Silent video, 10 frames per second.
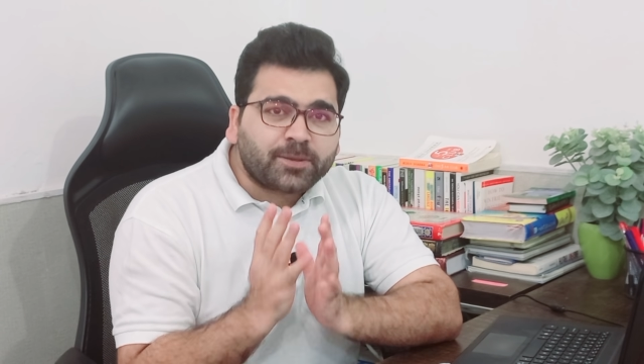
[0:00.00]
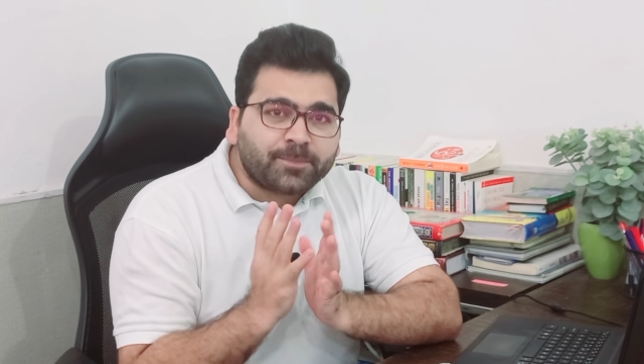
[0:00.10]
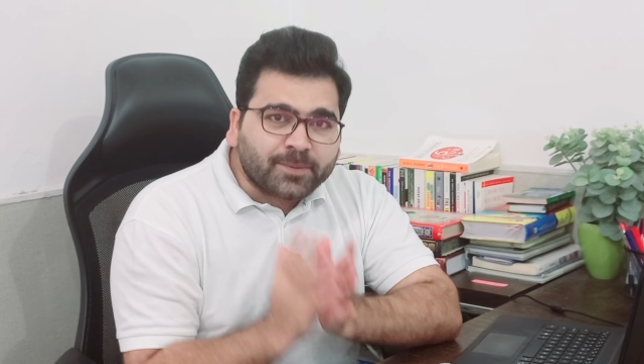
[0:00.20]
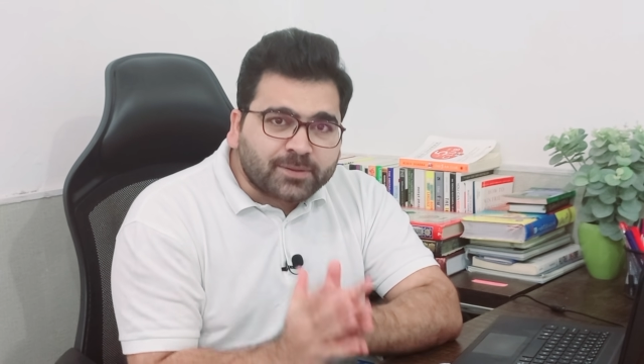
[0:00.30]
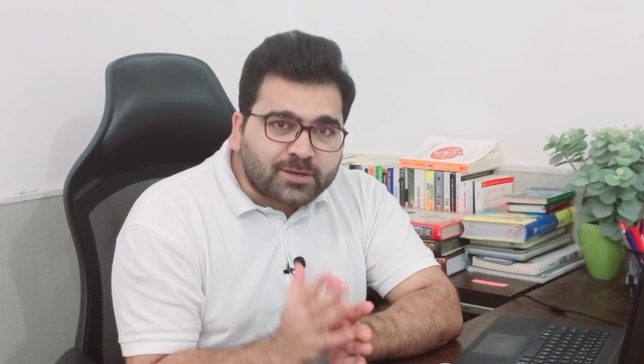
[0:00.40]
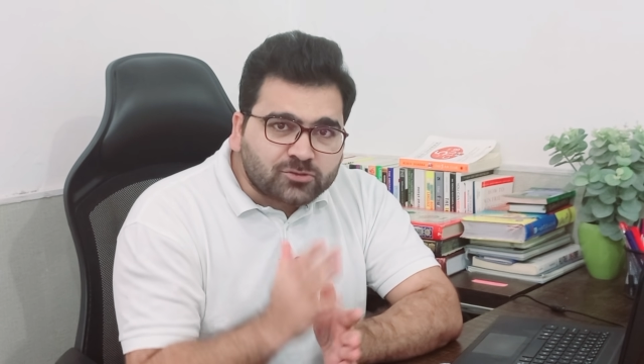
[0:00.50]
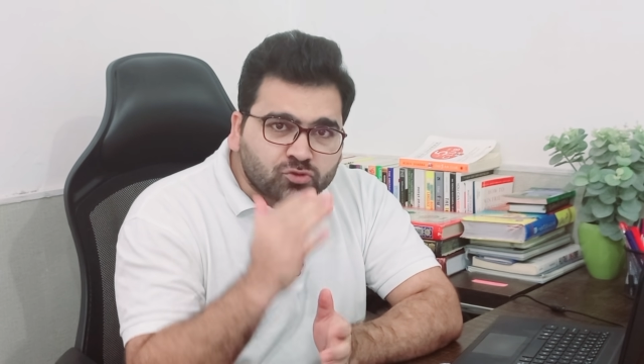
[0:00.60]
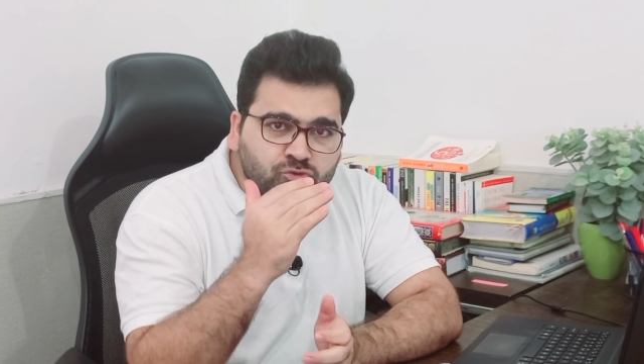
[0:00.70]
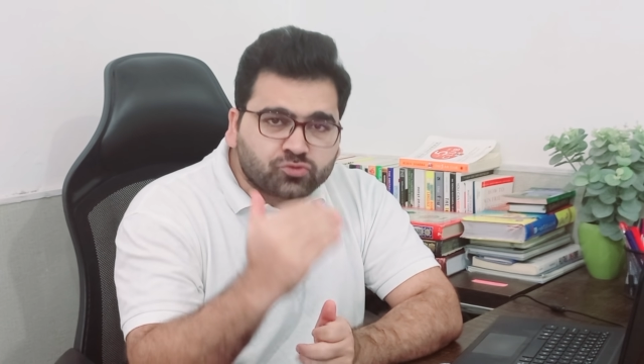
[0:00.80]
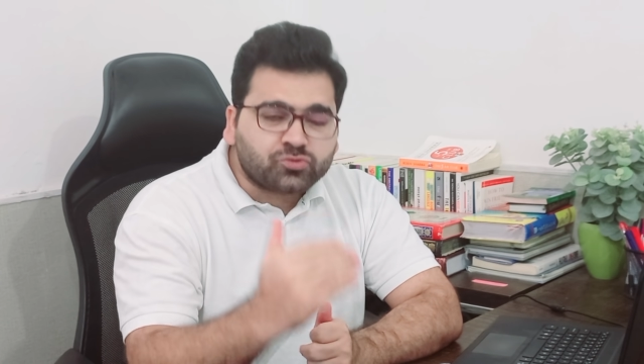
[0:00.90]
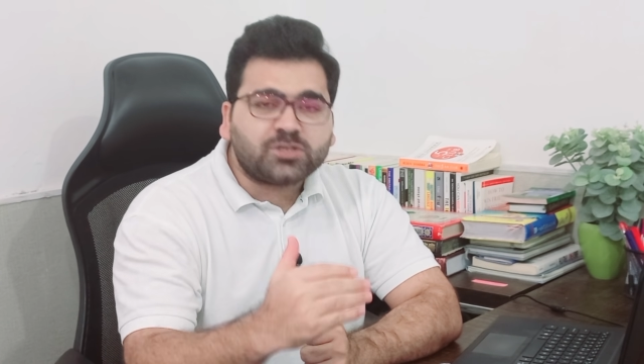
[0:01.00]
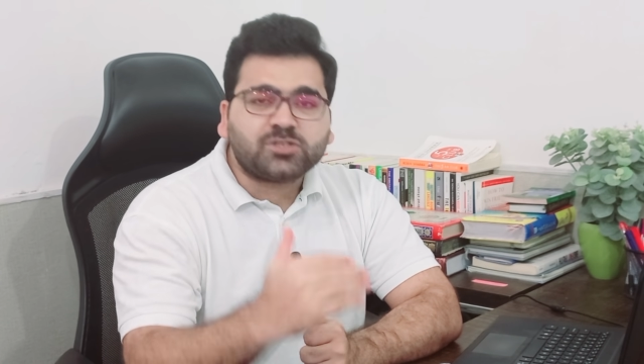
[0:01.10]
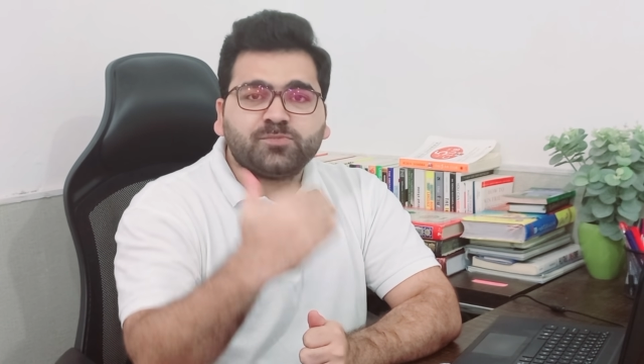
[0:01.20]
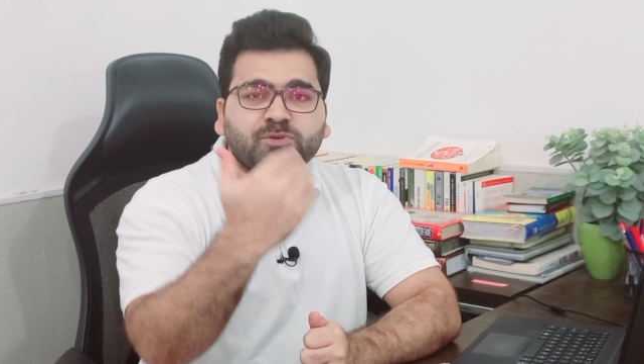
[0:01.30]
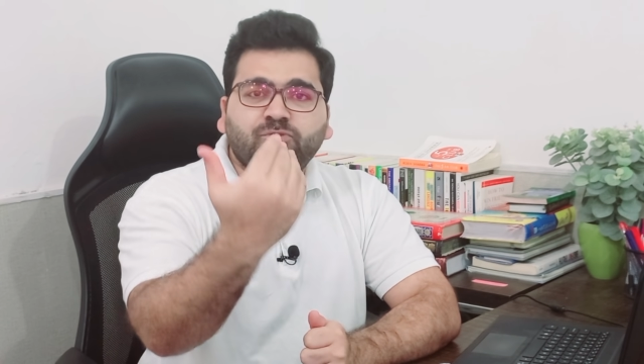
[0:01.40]
के 1500
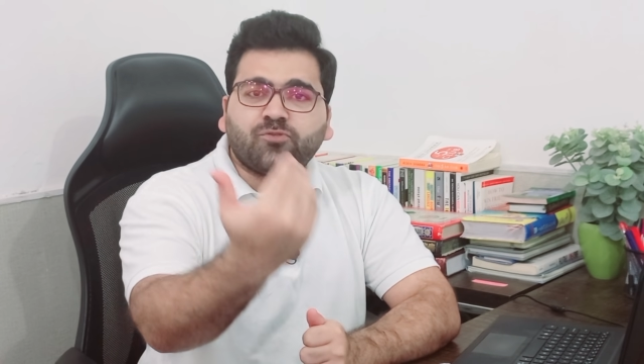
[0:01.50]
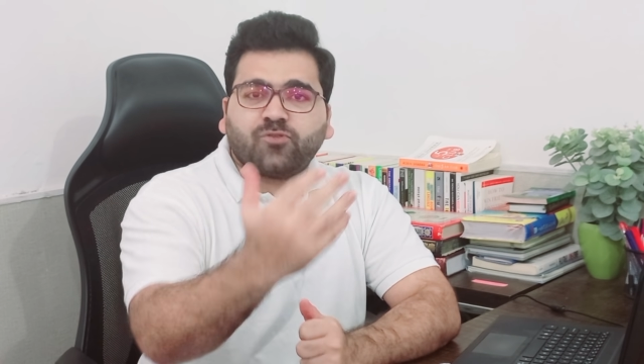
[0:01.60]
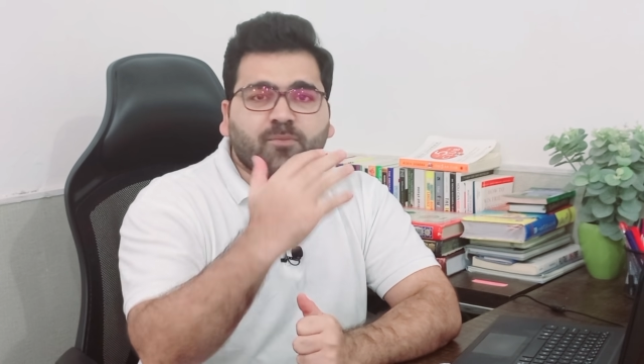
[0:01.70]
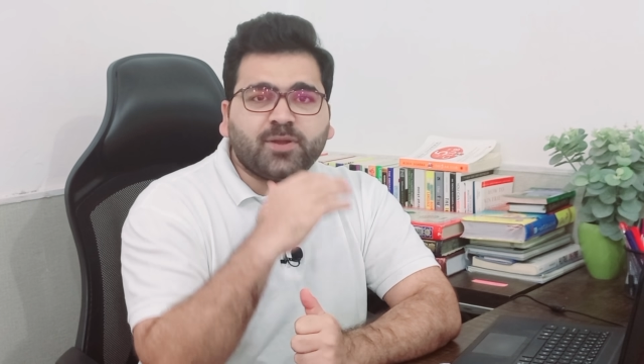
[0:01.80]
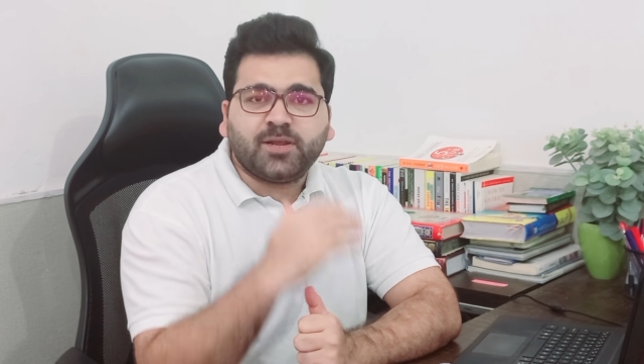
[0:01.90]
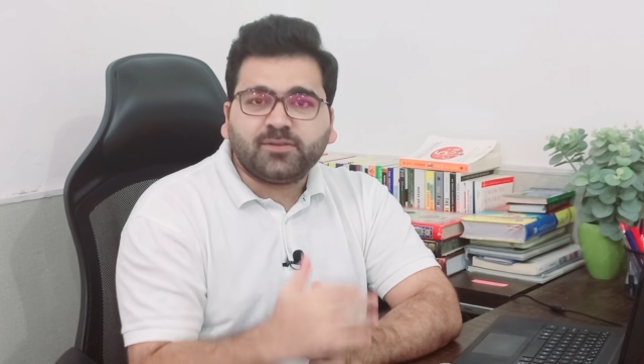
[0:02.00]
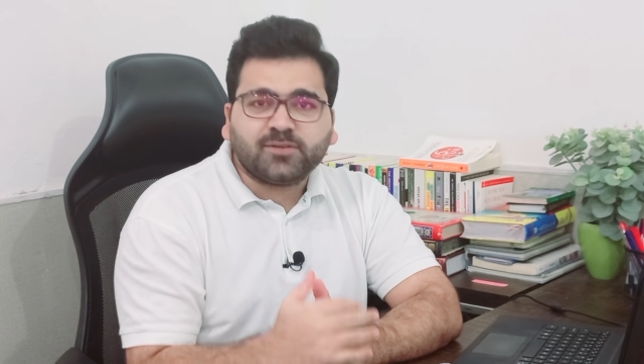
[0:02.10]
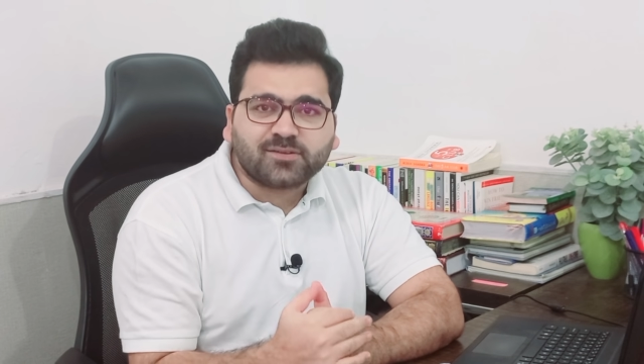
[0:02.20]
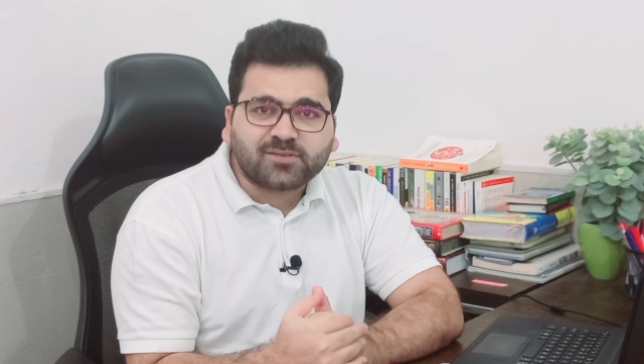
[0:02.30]
स्टूडेंट्स बिग फोर फॉर्म में नहीं जा